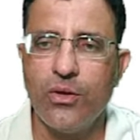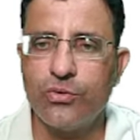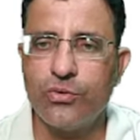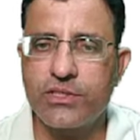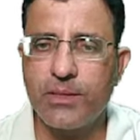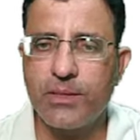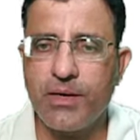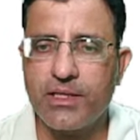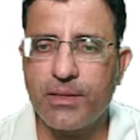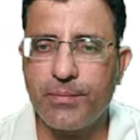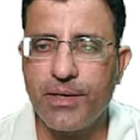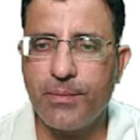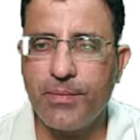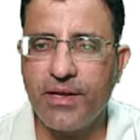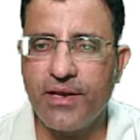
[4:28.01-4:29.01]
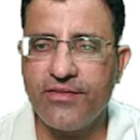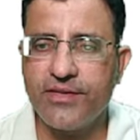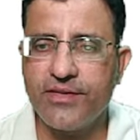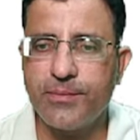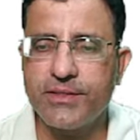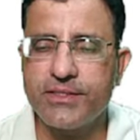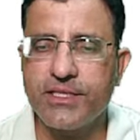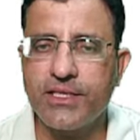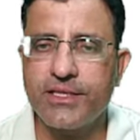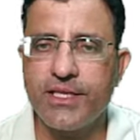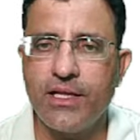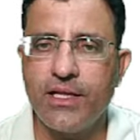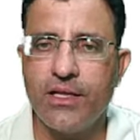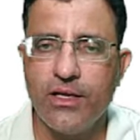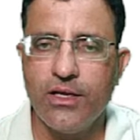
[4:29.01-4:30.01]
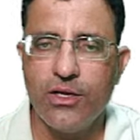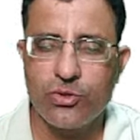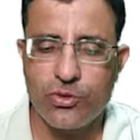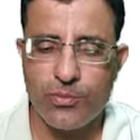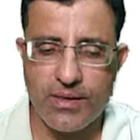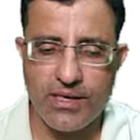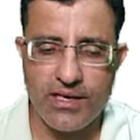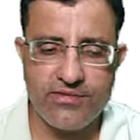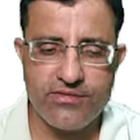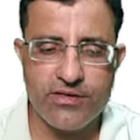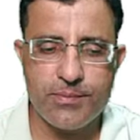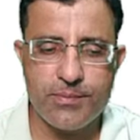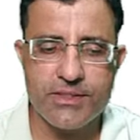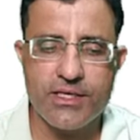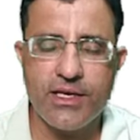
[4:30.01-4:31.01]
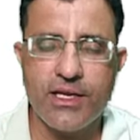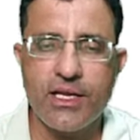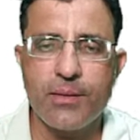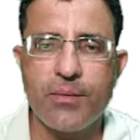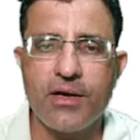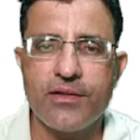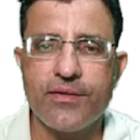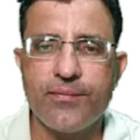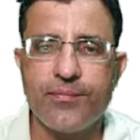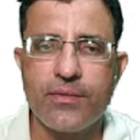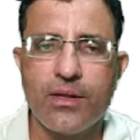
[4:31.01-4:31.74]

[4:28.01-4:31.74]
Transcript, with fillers: उसके बाद अपने बैलेंस शीट पर चलते हैं तो बैलेंस शीट पर जाने के बाद